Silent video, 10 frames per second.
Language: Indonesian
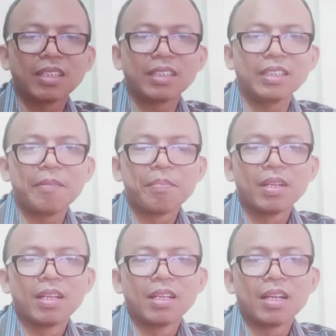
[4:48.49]
Jadi
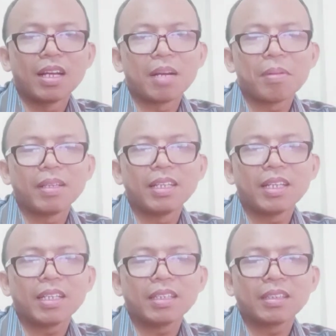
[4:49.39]

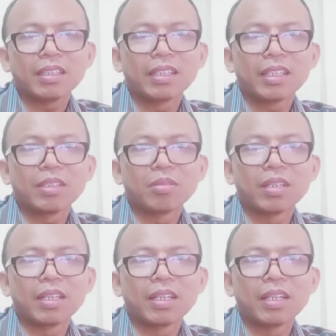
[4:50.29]
harapannya kita
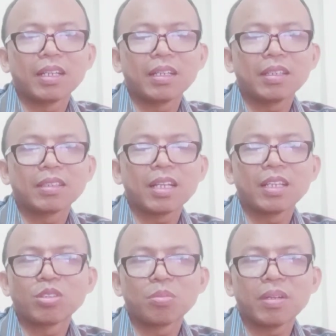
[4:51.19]
juga
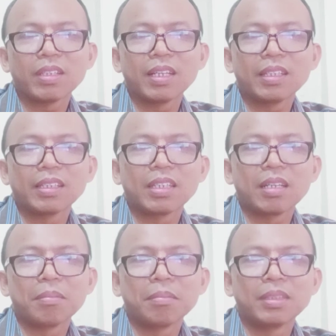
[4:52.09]
saling support ya
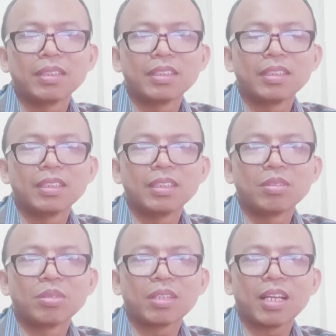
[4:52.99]
tidak
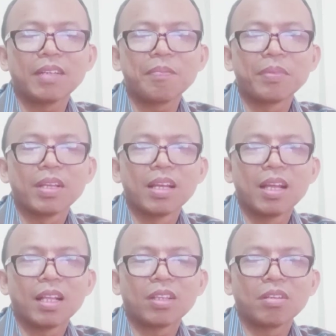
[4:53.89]
menyudutkan
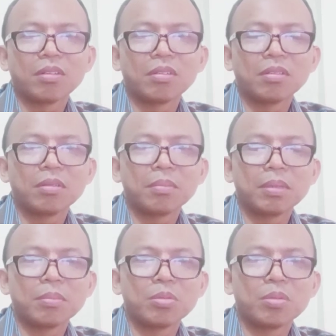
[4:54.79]
atau
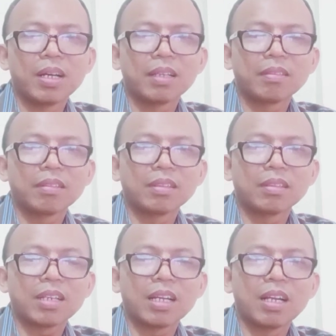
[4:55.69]
membuat e,
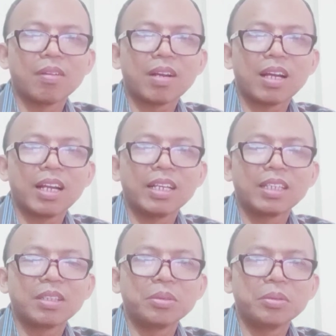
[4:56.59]
kanal orang lain
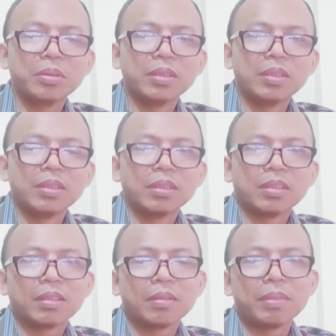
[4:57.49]
itu
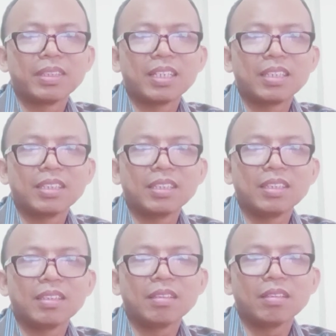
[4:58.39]

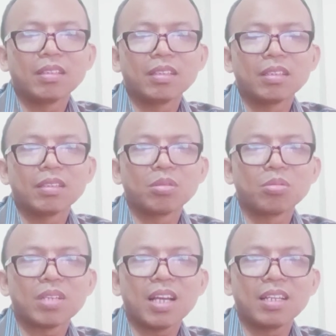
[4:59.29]
menjadi
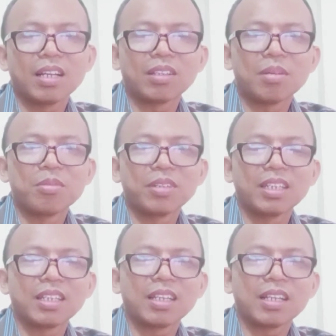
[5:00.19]
susah atau
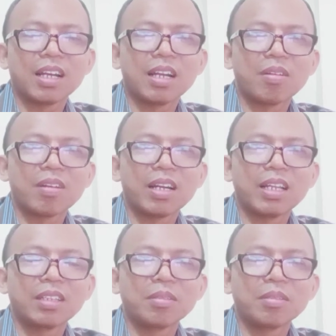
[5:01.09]
mungkin kanal orang lain itu